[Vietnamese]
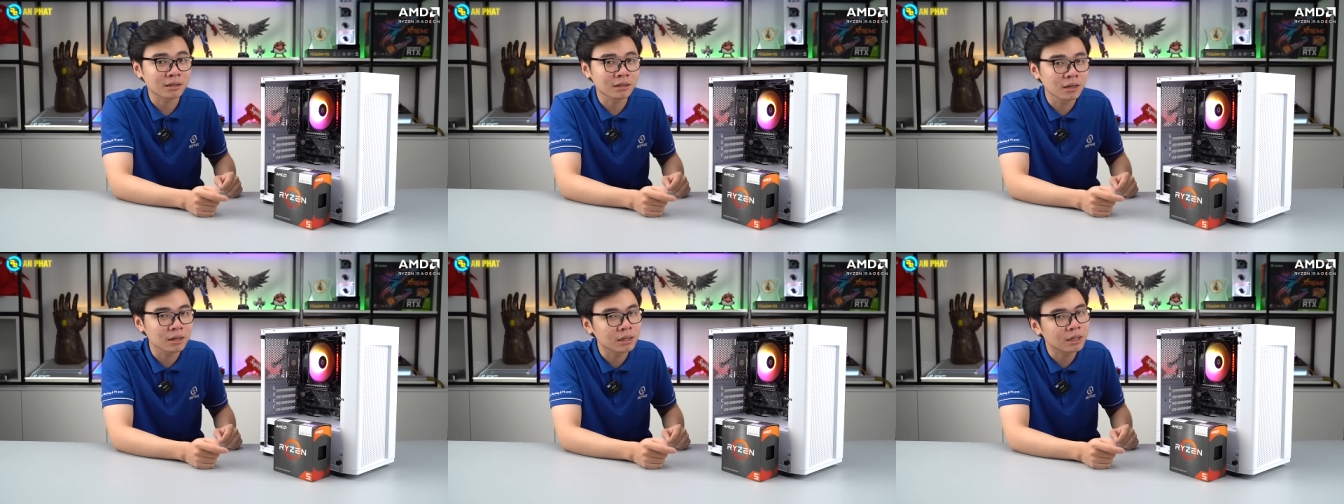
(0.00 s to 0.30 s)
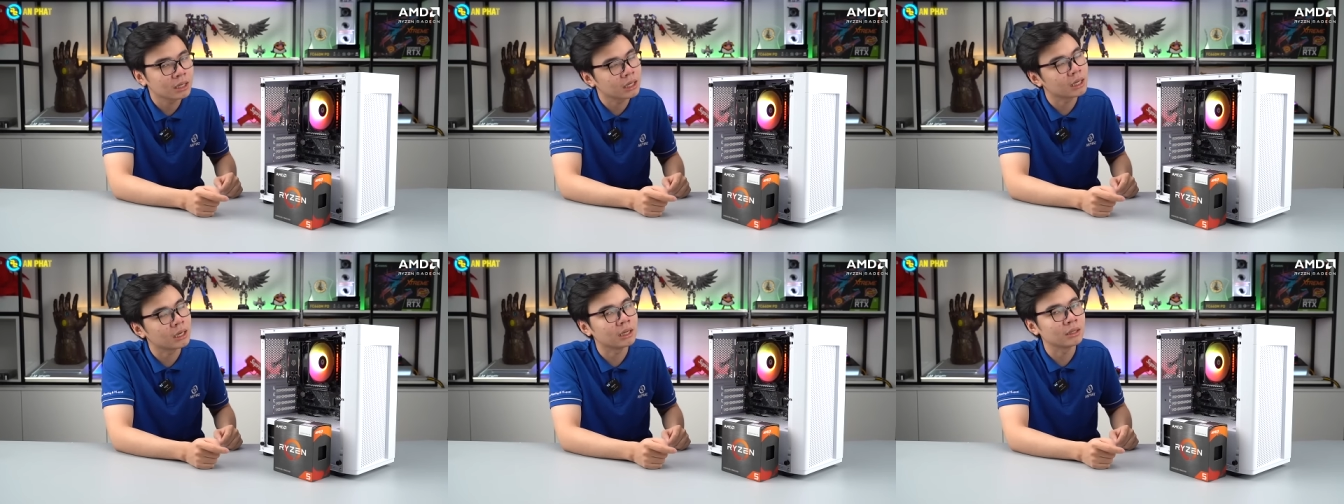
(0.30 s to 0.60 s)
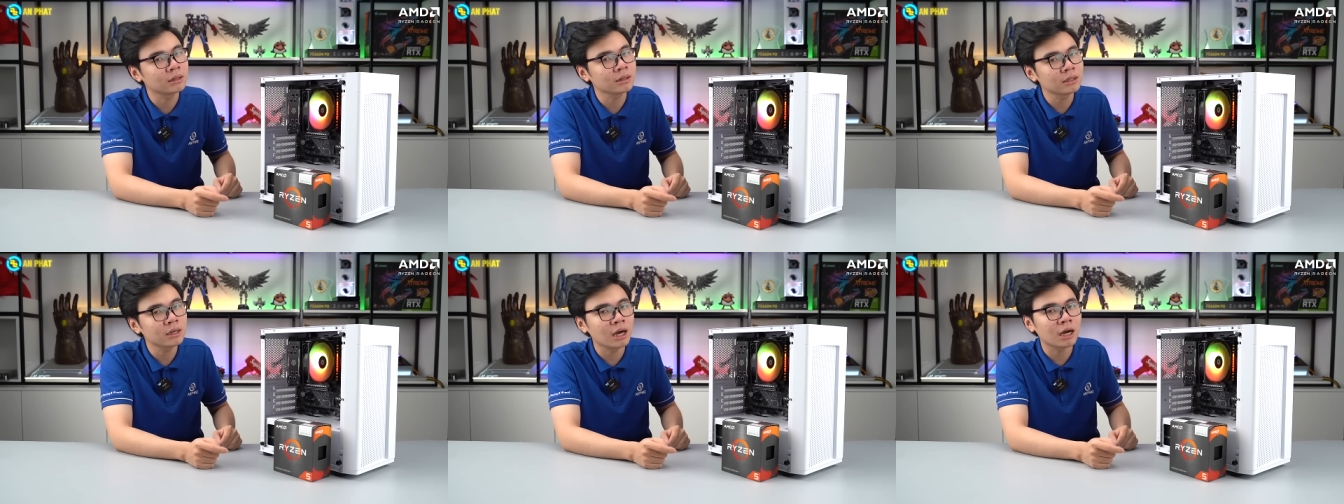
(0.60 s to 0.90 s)
cực kỳ
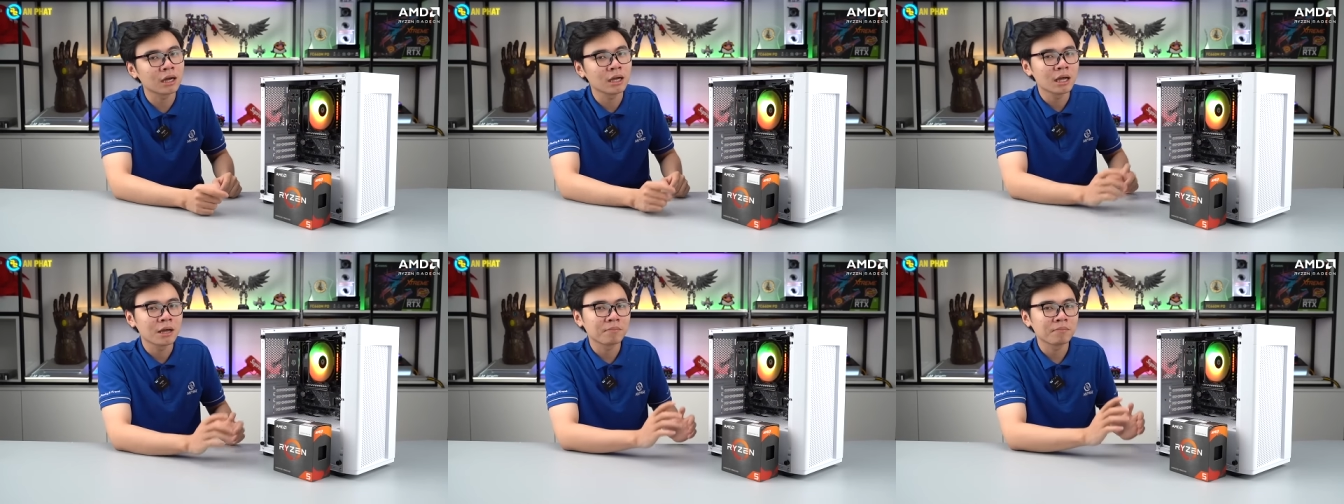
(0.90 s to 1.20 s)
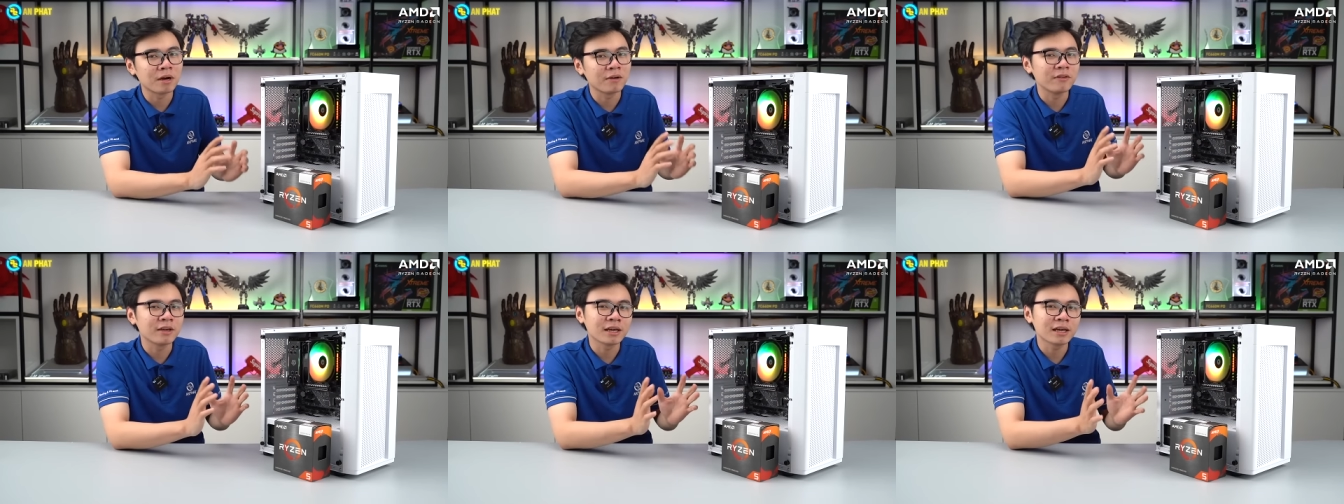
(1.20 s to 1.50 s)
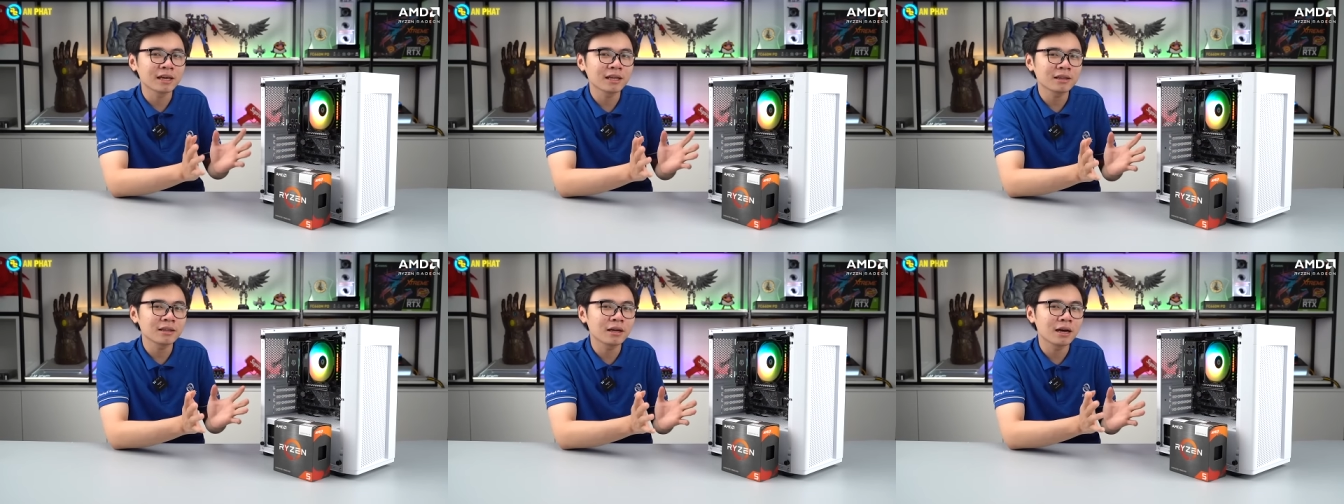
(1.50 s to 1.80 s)
ấn tượng, bởi vì
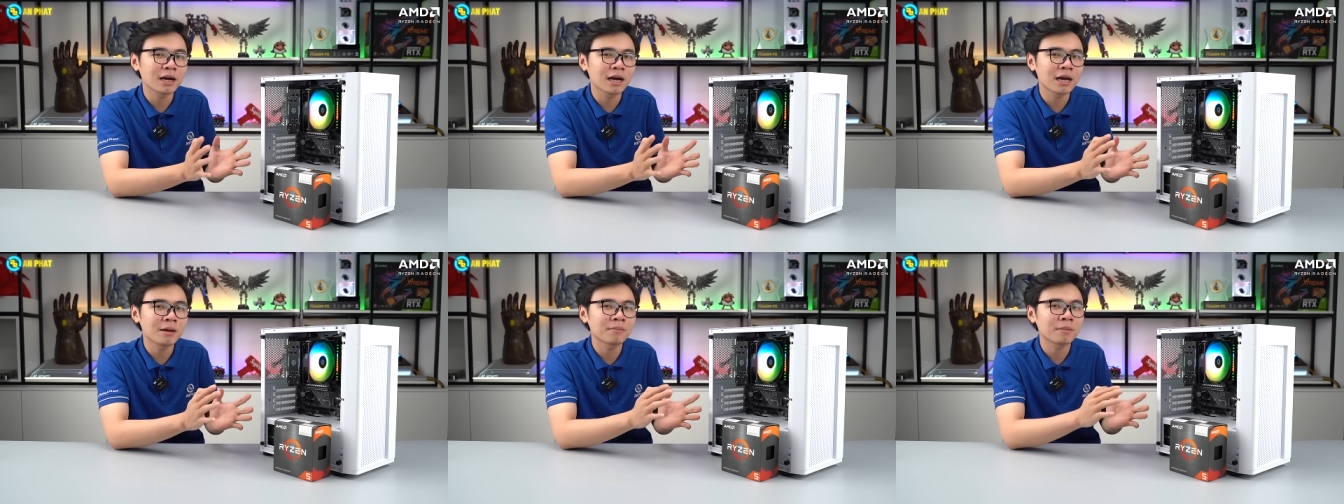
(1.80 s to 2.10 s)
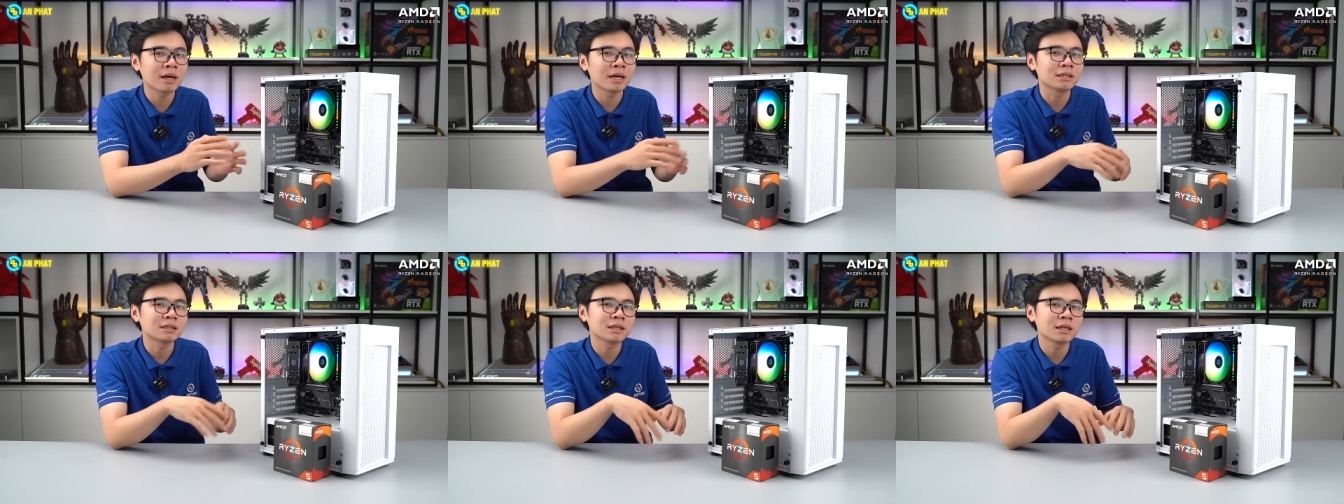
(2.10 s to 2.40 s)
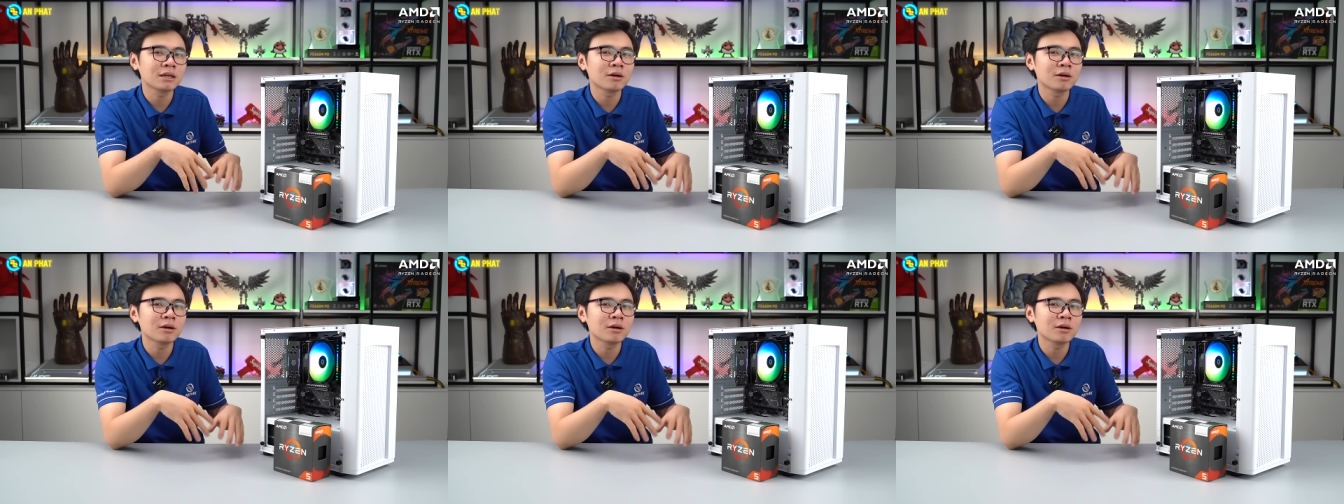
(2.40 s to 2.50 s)
cái tựa game này sẽ